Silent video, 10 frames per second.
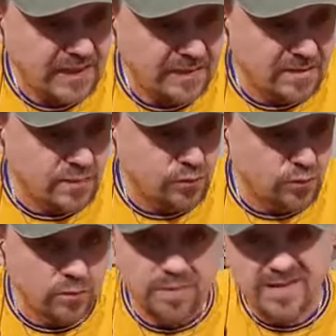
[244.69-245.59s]

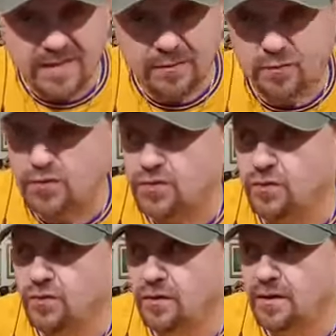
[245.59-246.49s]
нашему президенту,
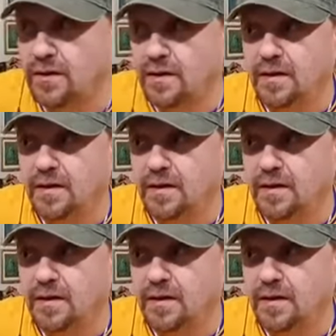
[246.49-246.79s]
что